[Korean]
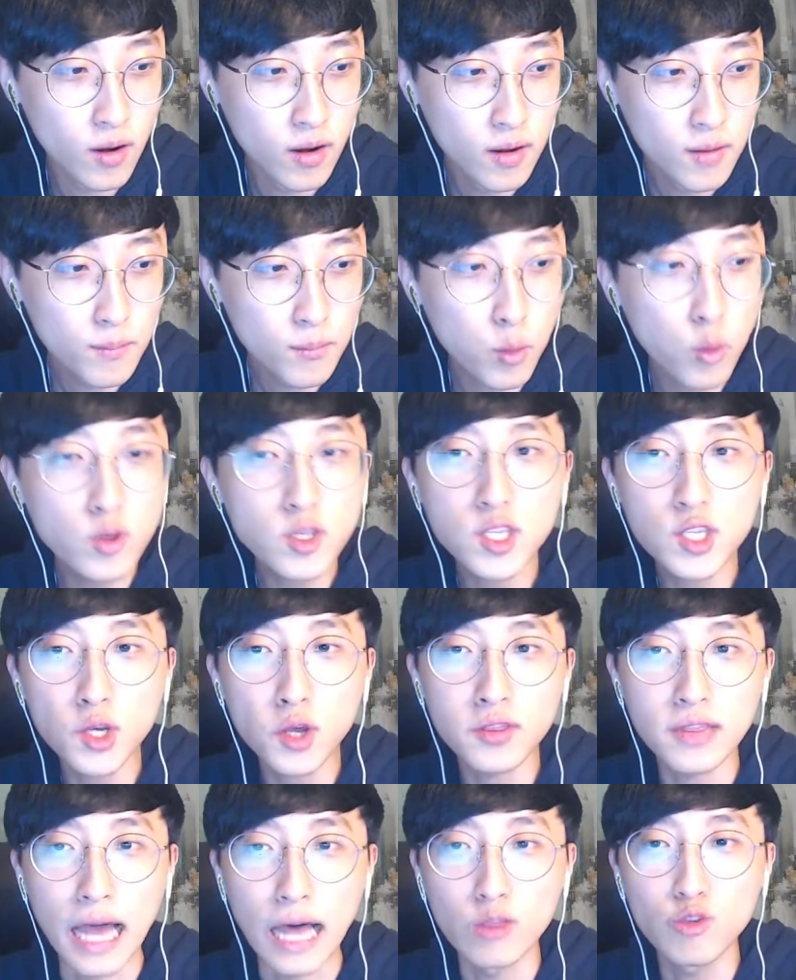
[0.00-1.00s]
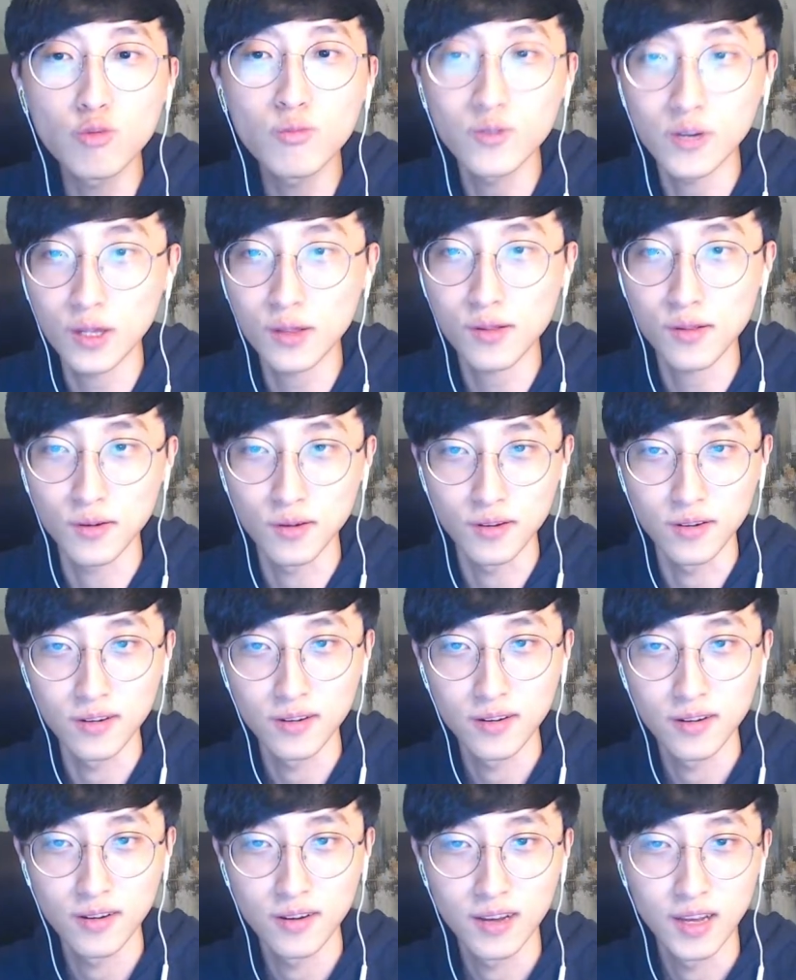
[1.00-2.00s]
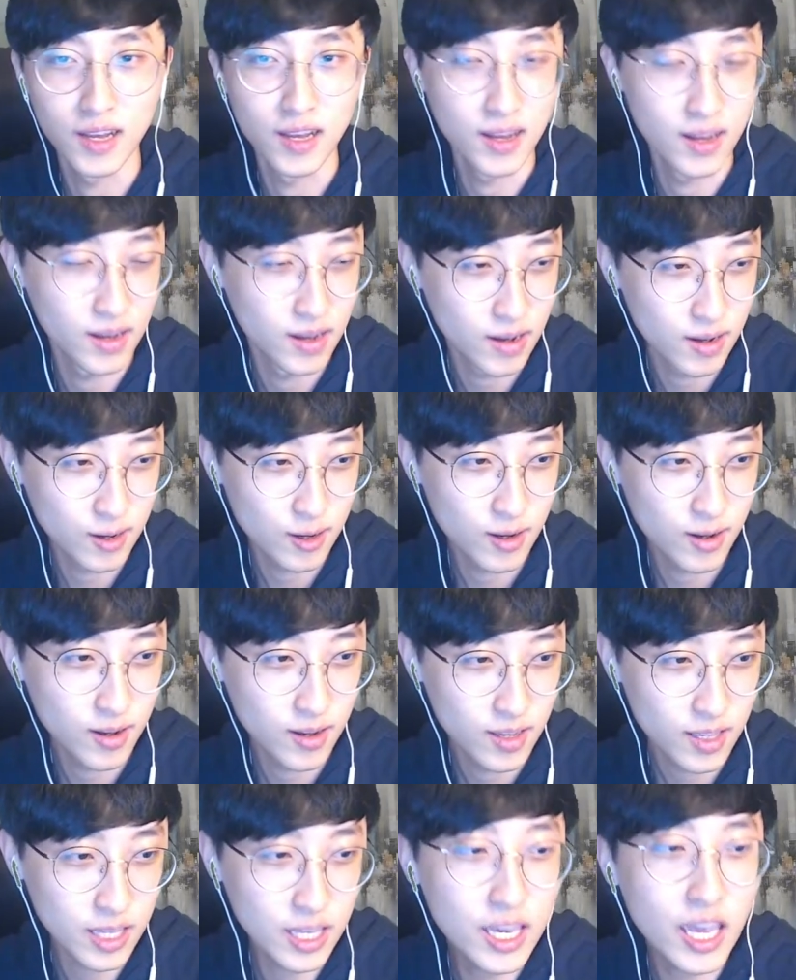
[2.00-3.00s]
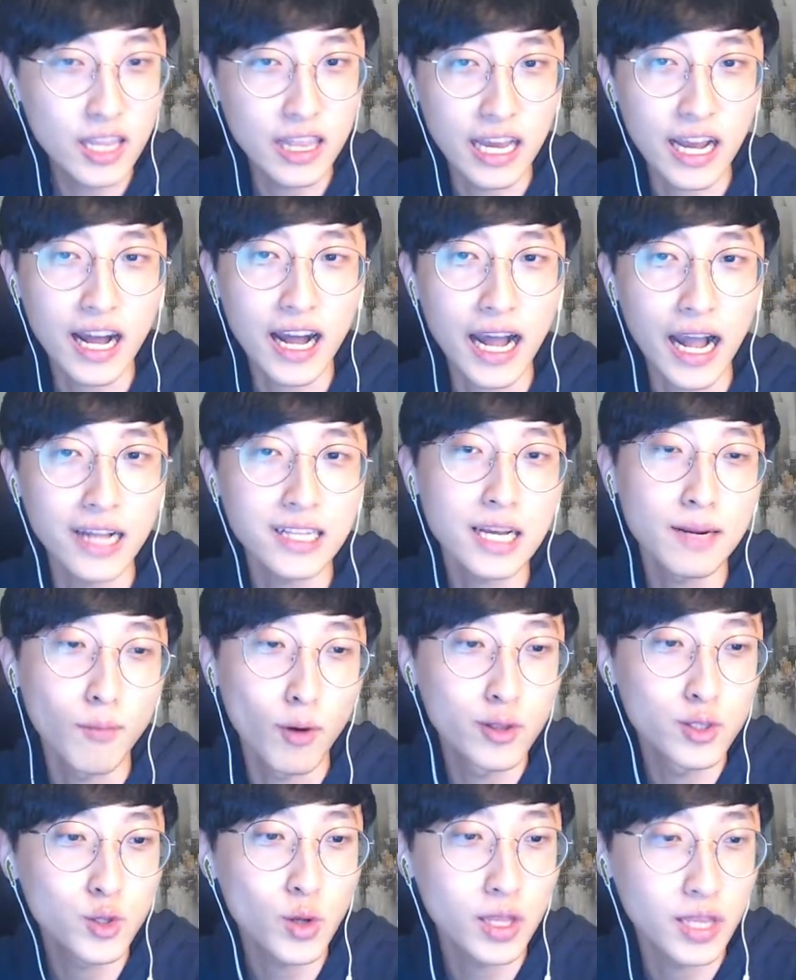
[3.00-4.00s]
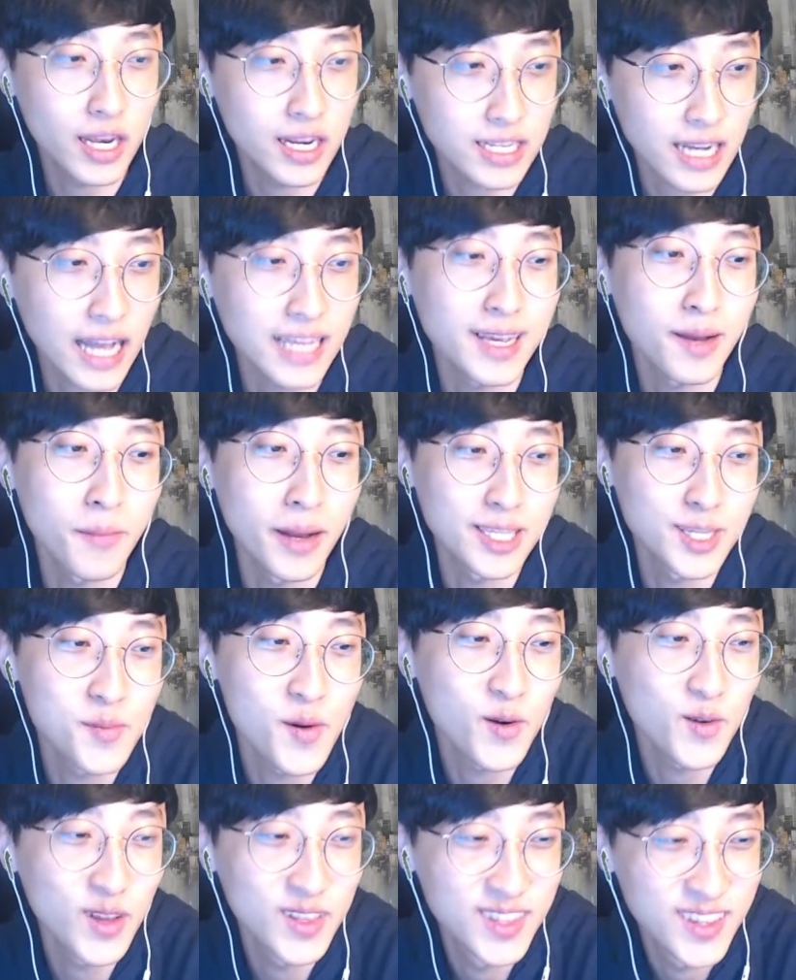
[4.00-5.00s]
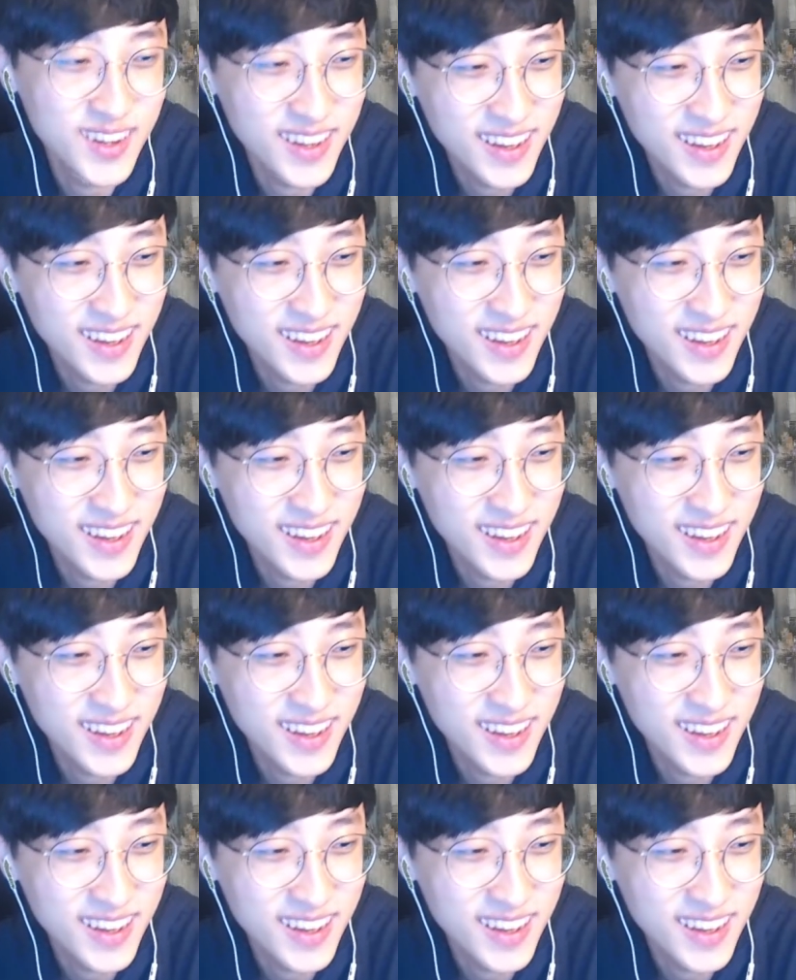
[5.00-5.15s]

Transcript: 포션 나눔을 했어요 이게 내가 가장 먼저 한 일이자 가장 마지막으로 한 일이야